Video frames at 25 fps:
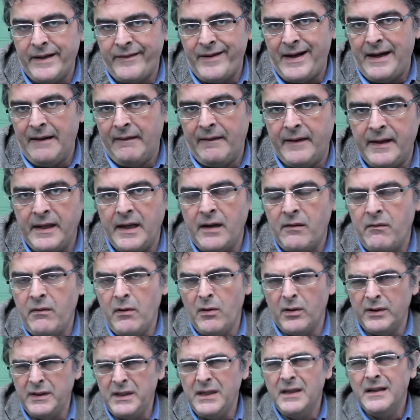davanti, che è
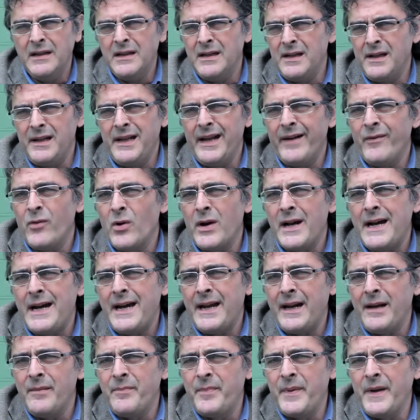quello di
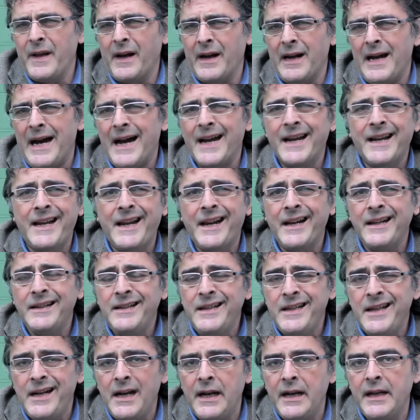lavorare per
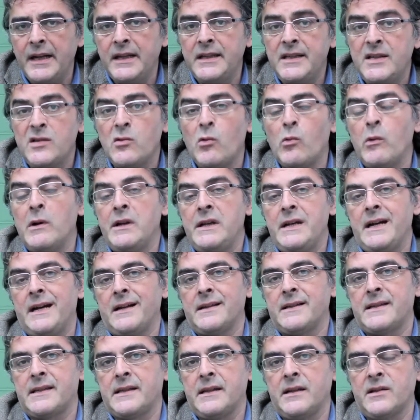aggredire le
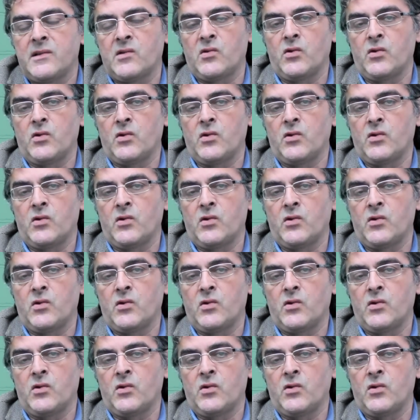disuguaglianze